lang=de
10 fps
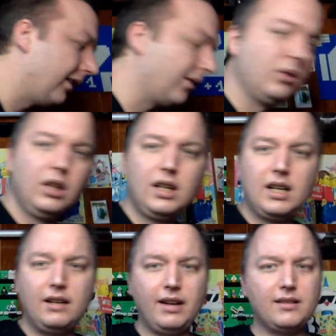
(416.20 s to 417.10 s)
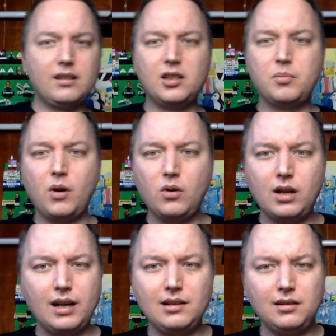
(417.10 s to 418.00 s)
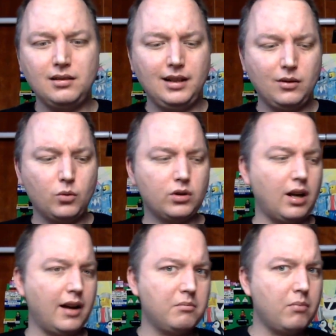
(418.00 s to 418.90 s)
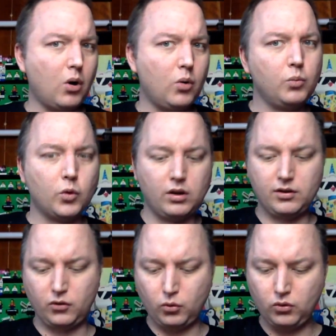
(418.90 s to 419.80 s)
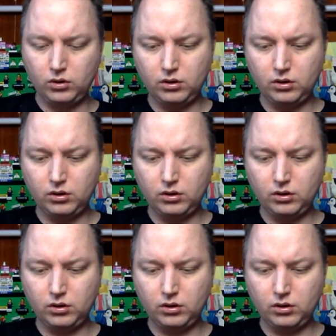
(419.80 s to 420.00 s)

also, weiß ich nicht, ich brauche keinen Lego-Tannenbaum oder so.